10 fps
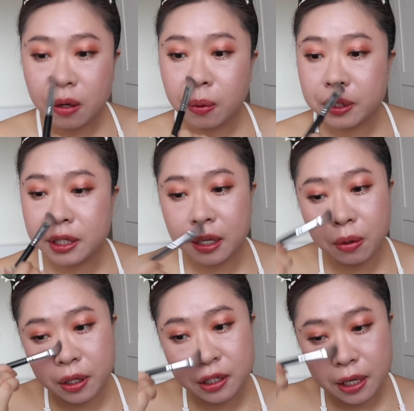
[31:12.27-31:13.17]
我结
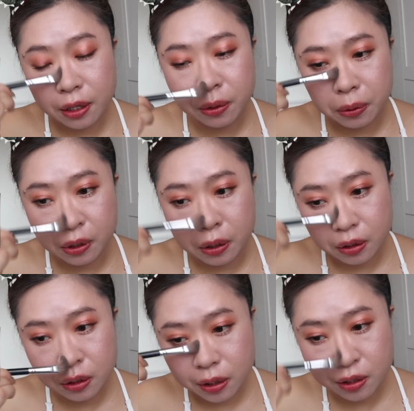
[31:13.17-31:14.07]
婚前用的
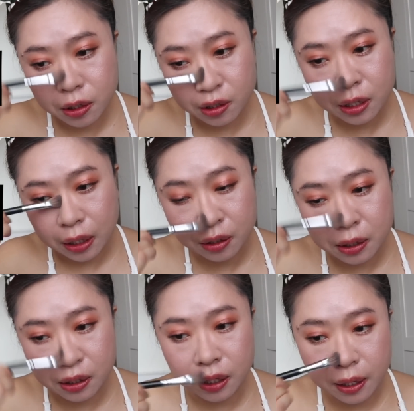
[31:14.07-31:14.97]
至少
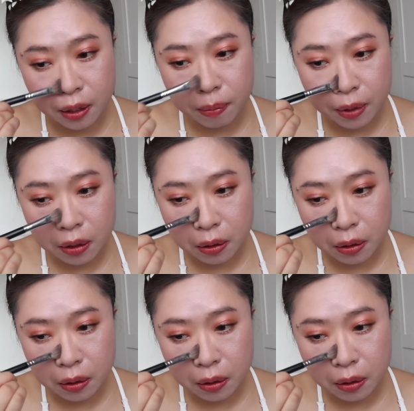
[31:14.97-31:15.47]
四年了吧，